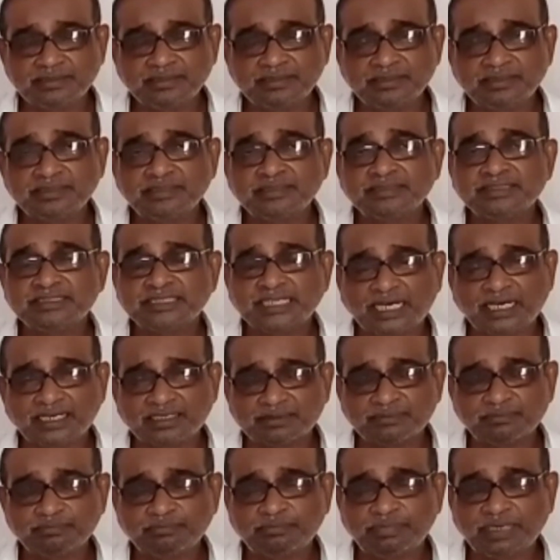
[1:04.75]
চার
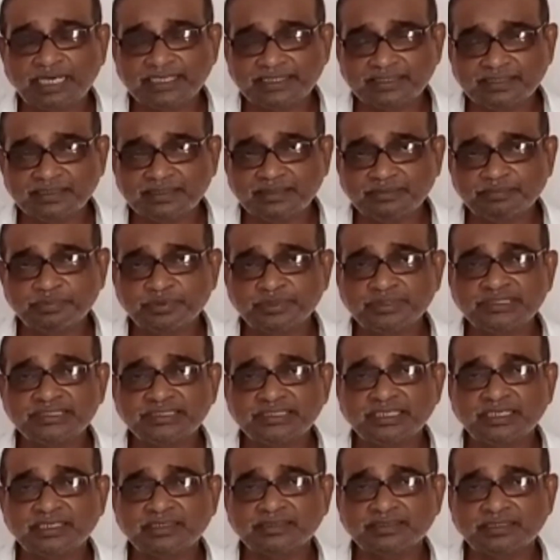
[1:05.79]
পায়খানা পরিষ্কার
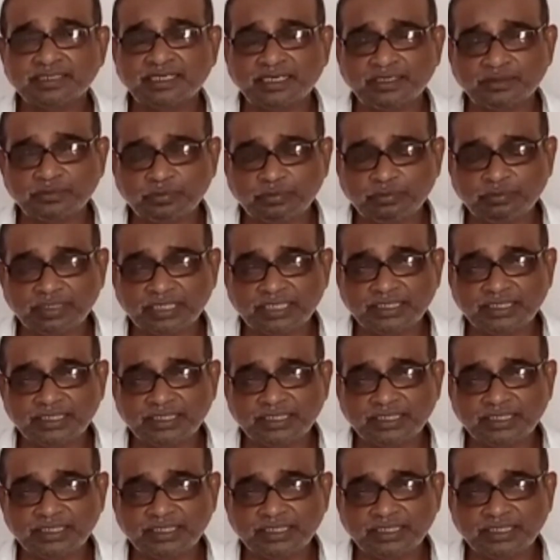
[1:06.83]
না হওয়া